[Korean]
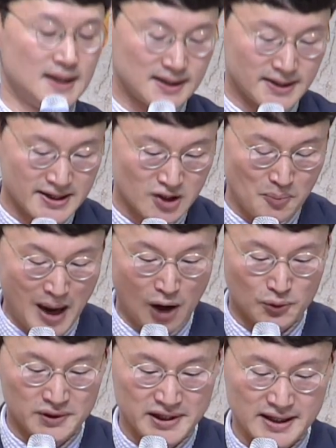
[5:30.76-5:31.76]
그래서
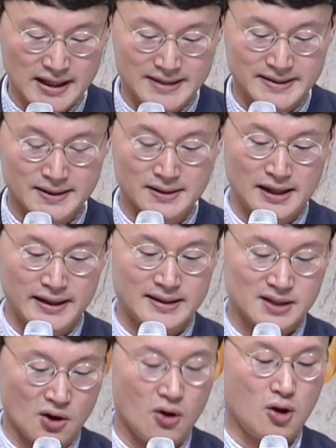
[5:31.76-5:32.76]
바울은 이 가시를
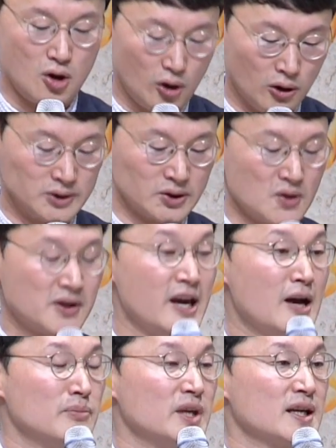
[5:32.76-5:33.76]
향해서 어떻게
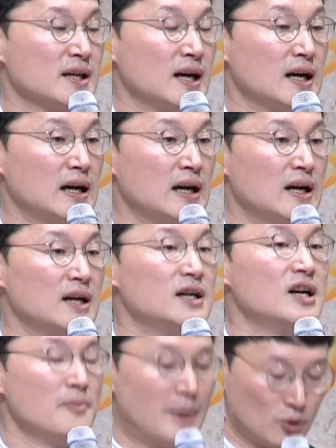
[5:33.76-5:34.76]
합니까?
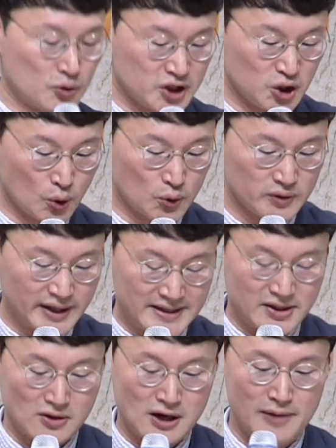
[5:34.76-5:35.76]
바로 기도로
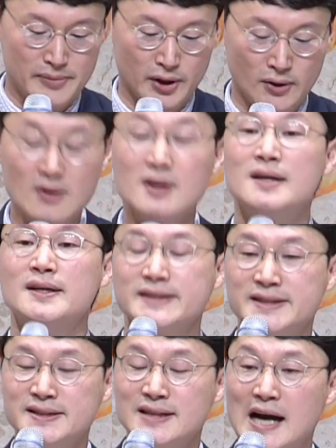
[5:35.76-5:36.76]
대적하며
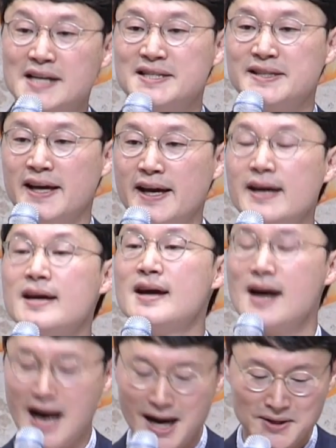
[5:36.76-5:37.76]
그 가시에
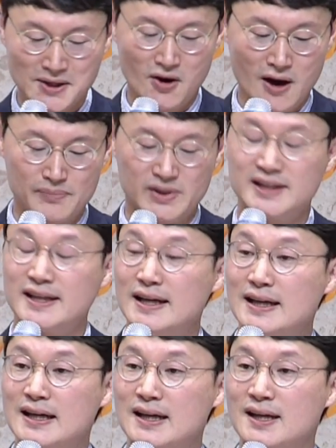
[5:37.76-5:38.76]
항거합니다.
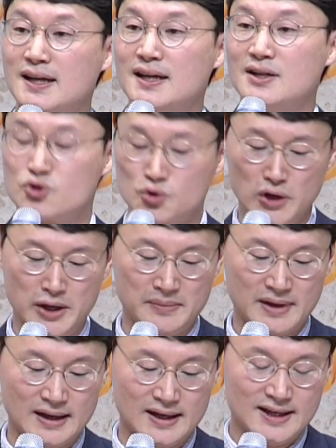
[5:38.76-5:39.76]
주님,
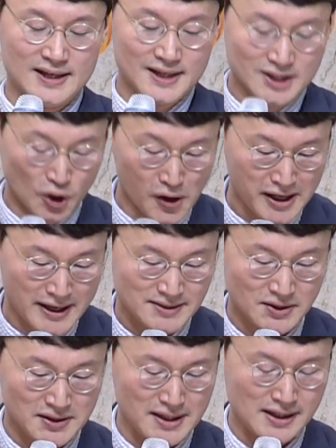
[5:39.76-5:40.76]
저에게서
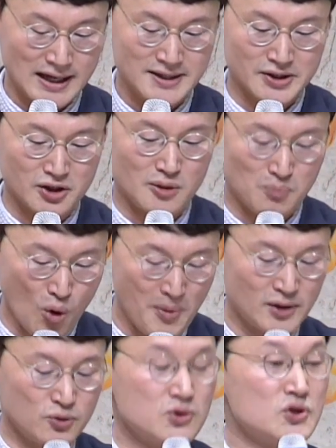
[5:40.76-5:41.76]
이 가시를 뽑아
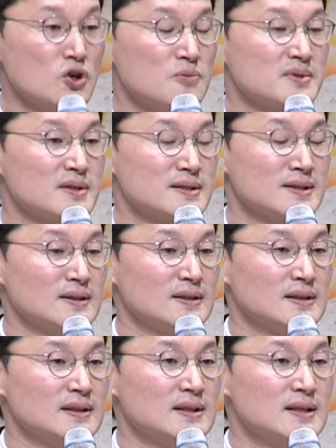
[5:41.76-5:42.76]
주시옵소서.
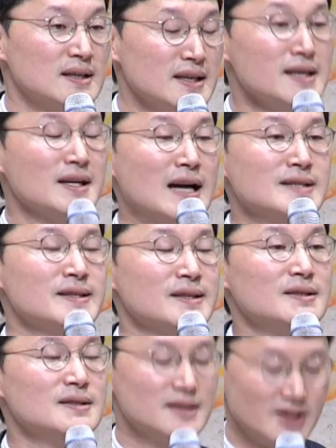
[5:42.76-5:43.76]
이
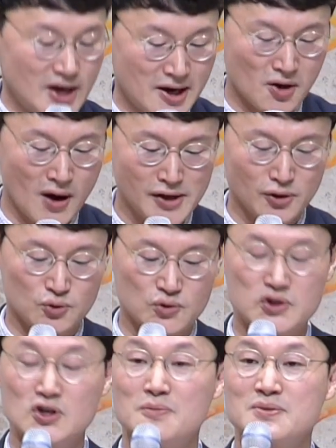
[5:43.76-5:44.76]
가시를 제거하여
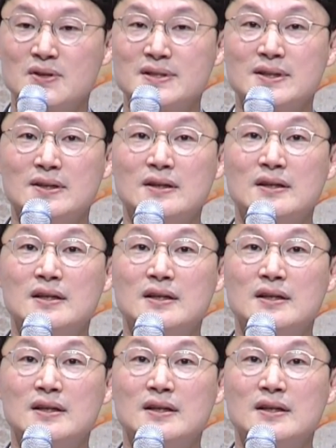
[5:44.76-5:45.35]
주시옵소서.